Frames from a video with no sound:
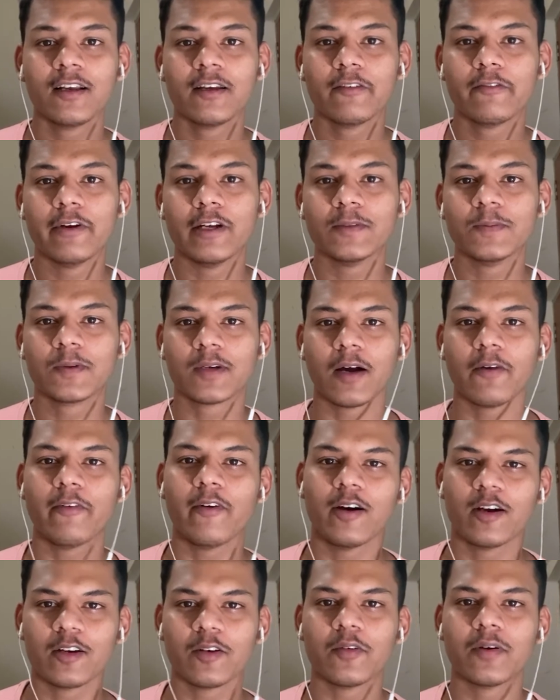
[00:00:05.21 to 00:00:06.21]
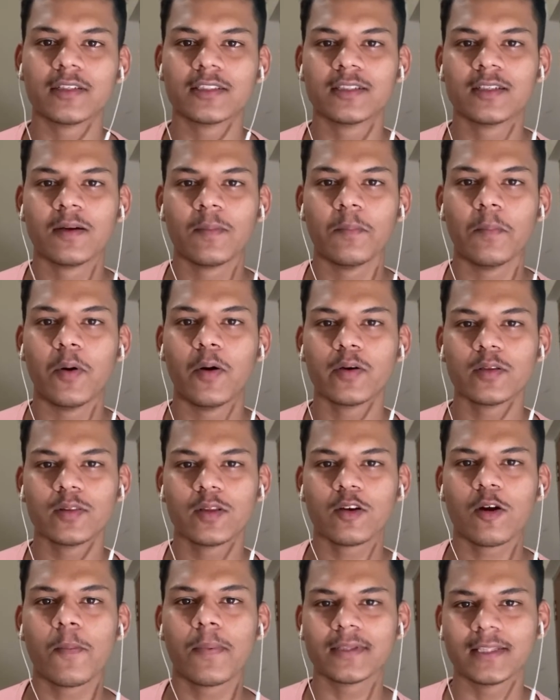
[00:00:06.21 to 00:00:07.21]
फेसबुक का फॉलोअर्स बहुत
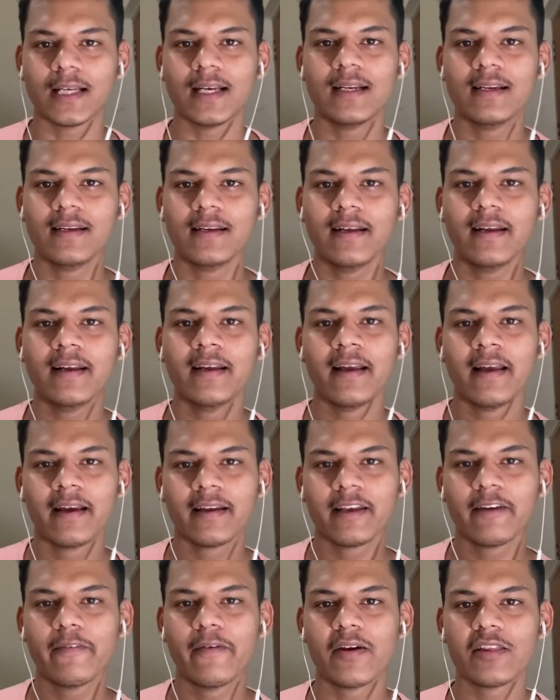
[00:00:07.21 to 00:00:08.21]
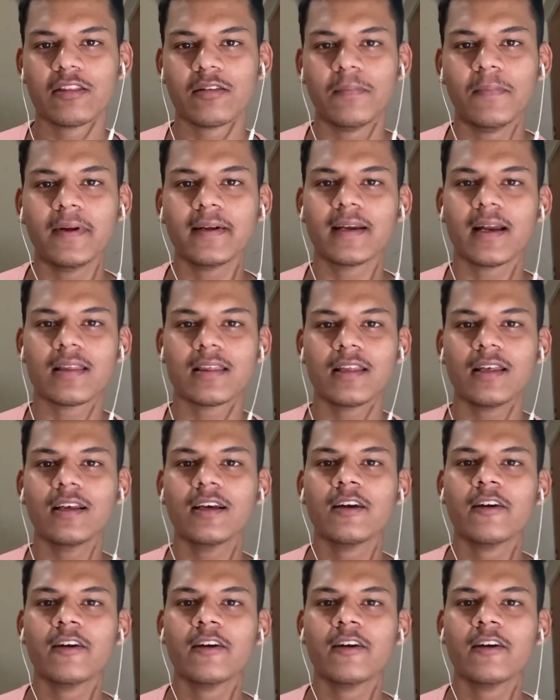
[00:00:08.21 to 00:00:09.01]
लोगों को पता नहीं है कि फेसबुक में कैसे